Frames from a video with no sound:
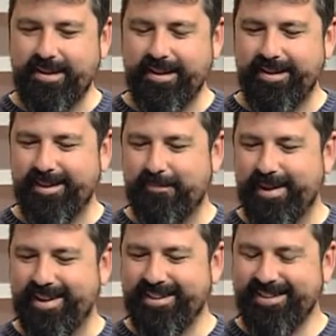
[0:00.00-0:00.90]
del
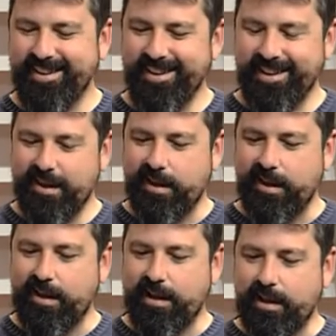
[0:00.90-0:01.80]
país
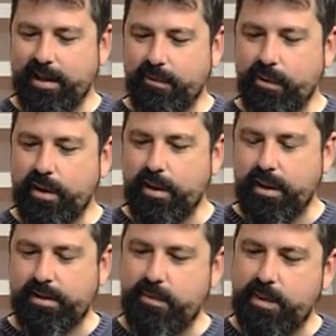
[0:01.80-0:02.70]
en el que bueno
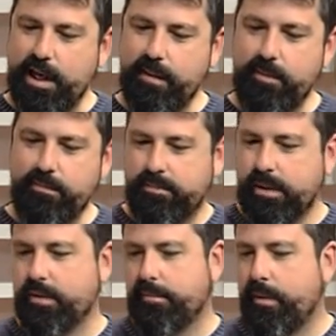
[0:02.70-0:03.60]
asimilaba,
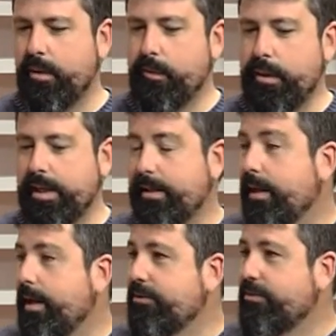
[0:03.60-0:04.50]
bueno, Pablo Urbán en
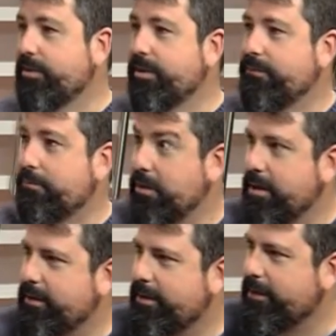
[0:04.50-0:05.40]
este caso, que
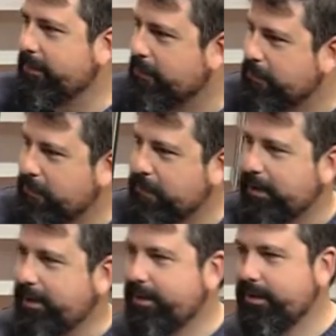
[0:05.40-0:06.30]
podía haber sido otro
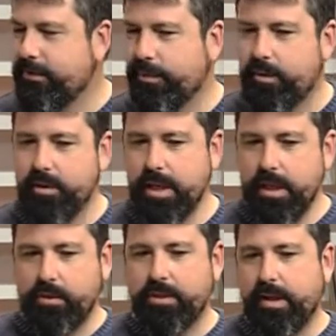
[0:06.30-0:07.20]
artista, ¿no? Pero
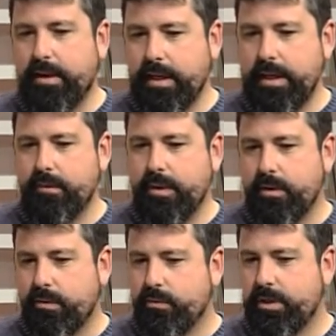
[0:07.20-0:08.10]
contaba que
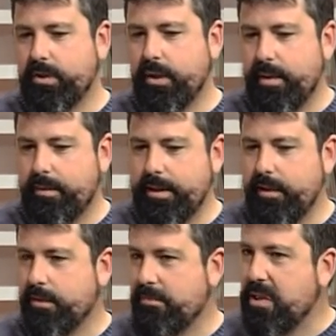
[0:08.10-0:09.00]
bueno, en un disco había
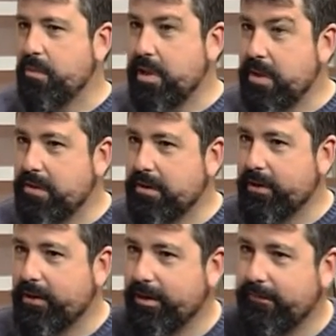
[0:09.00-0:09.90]
vendido medio millón,
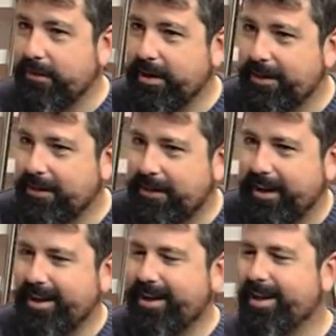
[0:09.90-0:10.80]
creo que fue, ¿no,
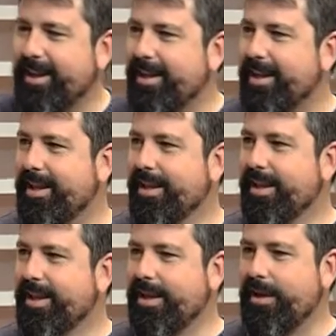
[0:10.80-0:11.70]
Dani? Y,
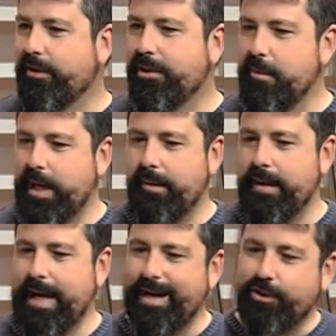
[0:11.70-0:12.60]
lo
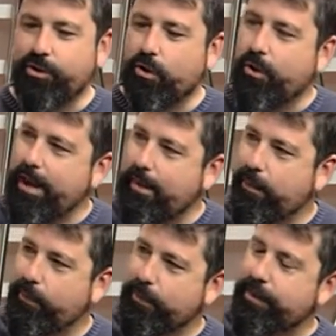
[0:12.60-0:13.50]
asimilaba a todas las
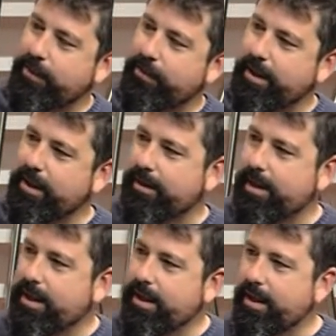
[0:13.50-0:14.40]
producciones
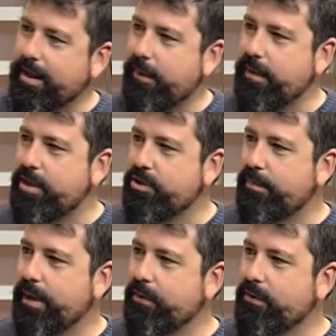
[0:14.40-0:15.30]
que, había hecho
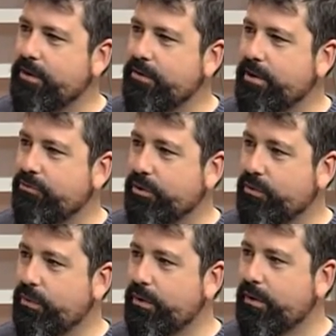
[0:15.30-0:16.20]
Paco en, su
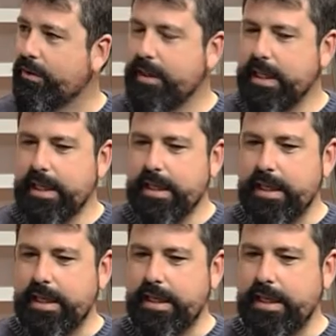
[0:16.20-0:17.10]
estudio, ¿no?
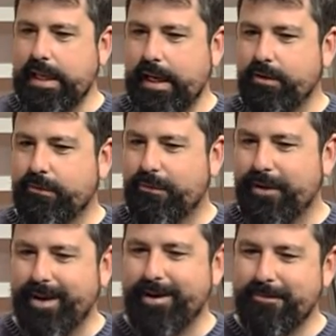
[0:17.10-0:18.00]
Y, claro,
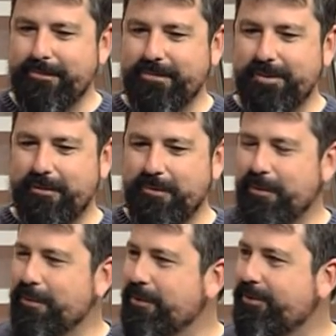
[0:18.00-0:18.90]
fue, fue
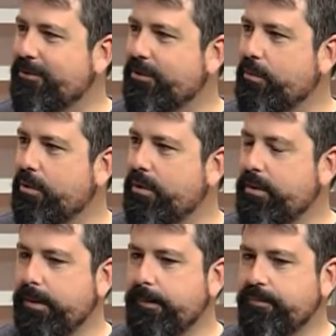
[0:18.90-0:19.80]
muy curioso
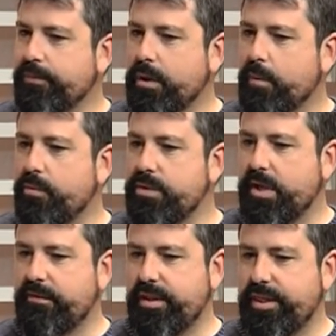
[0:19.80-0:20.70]
cómo,
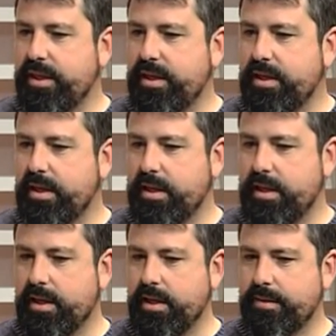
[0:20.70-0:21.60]
muchas veces
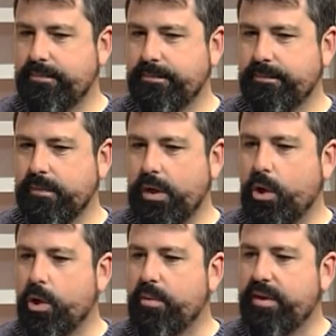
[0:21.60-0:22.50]
eh,
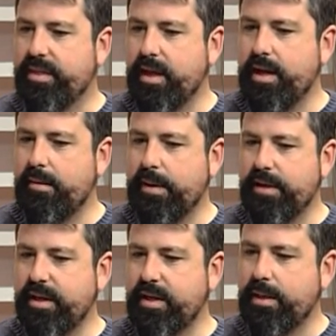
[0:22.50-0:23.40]
lo comercial
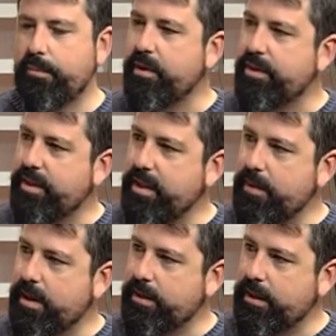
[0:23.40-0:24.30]
parece que está por
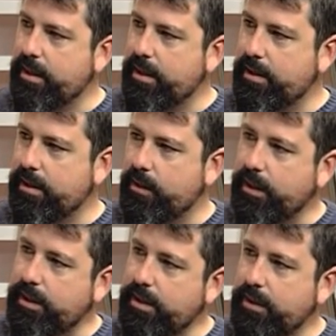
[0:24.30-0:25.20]
encima de, de lo
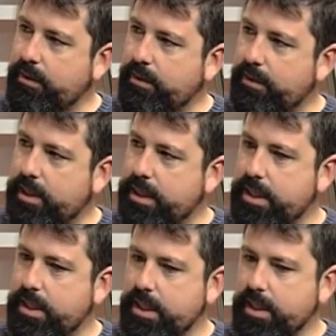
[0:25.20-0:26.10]
artístico
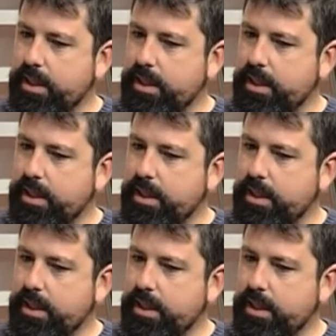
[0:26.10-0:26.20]
y